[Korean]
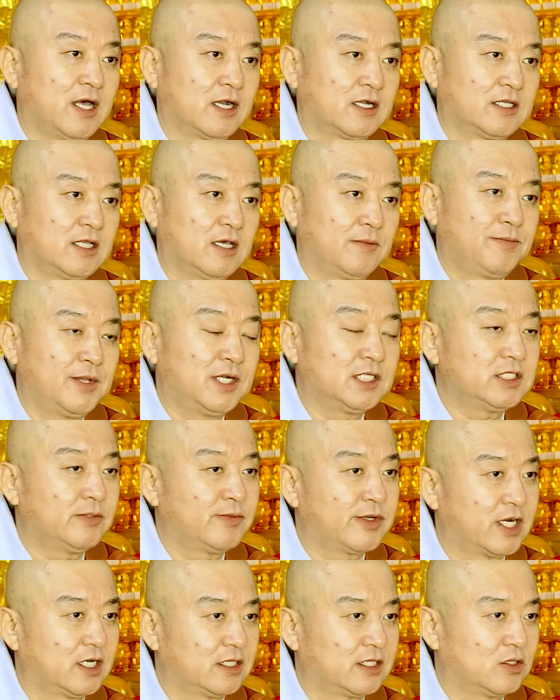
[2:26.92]
하거나
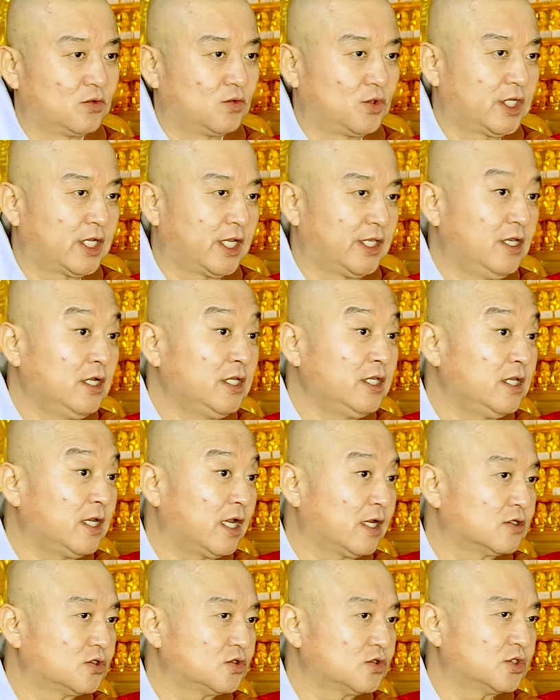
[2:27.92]
뺄셈을 할 때 우리가
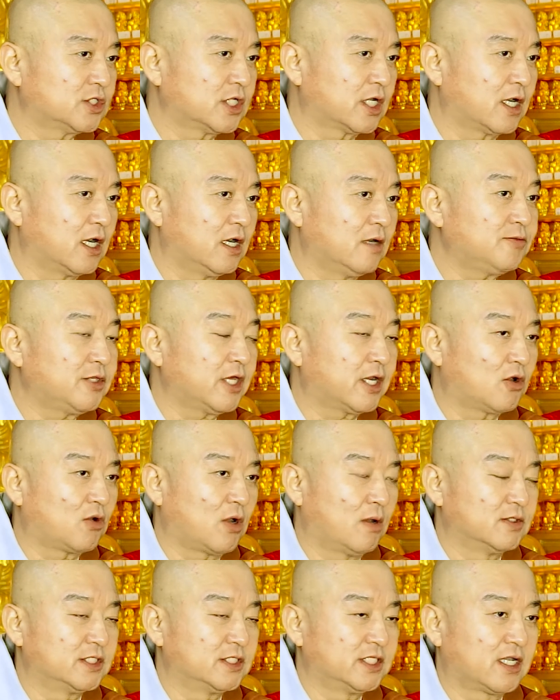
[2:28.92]
0이라는 숫자가
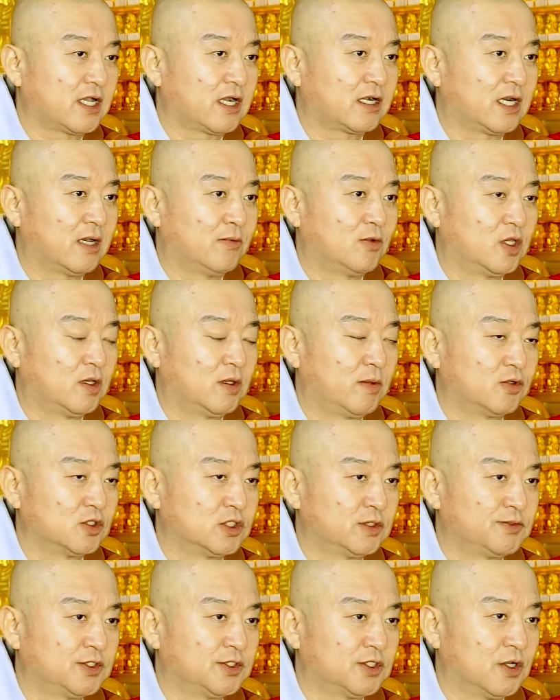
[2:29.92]
없다라고 하면 생각을 한번
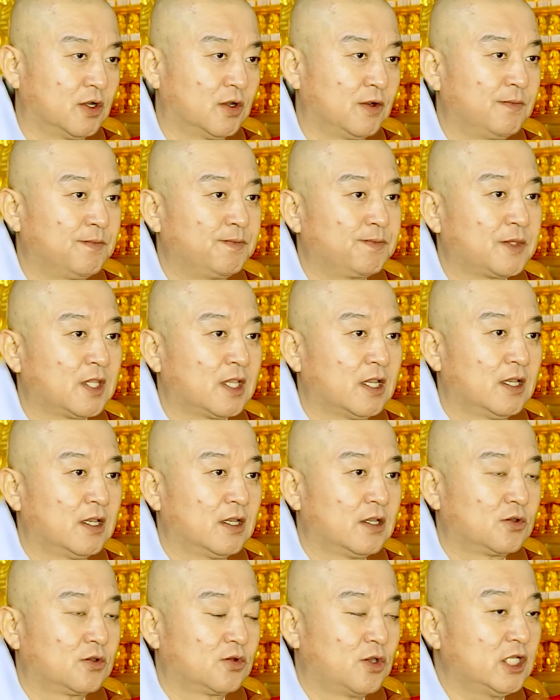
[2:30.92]
해보십시오.
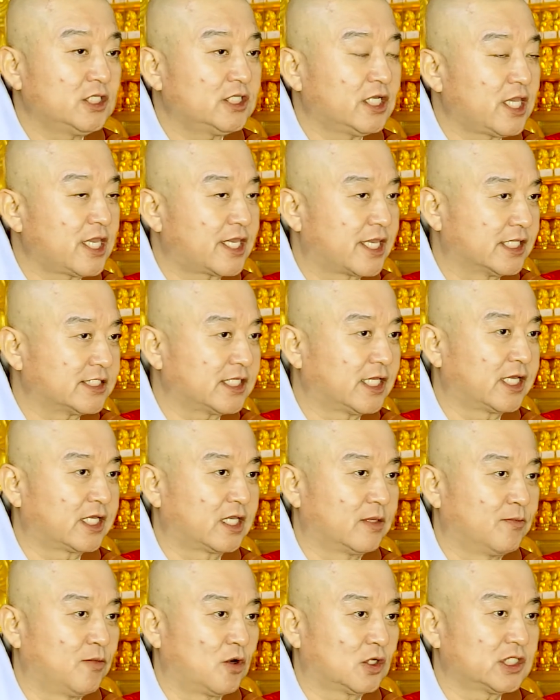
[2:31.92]
굉장히
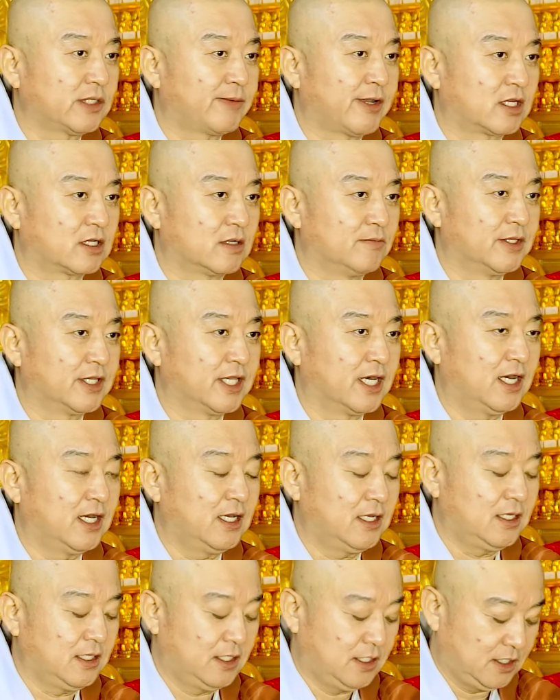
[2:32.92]
계산하기 복잡할
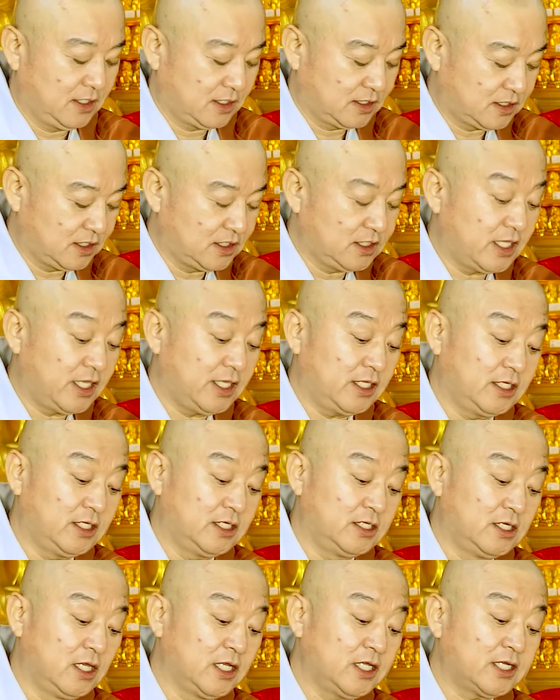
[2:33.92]
겁니다. 근데
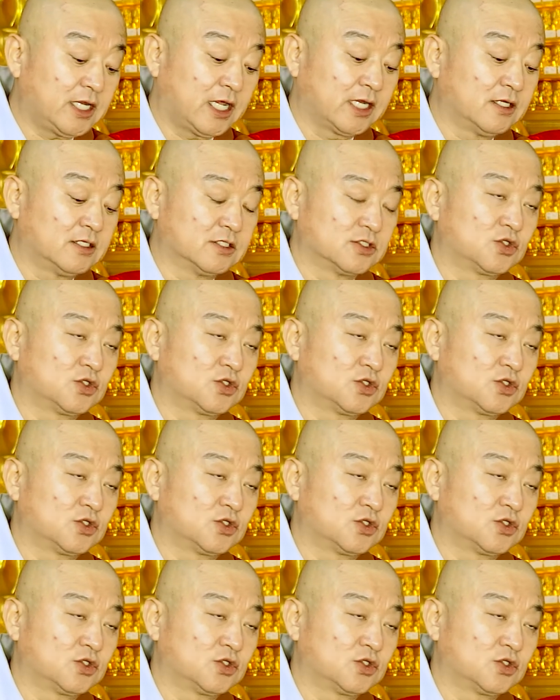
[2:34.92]
이 0이라는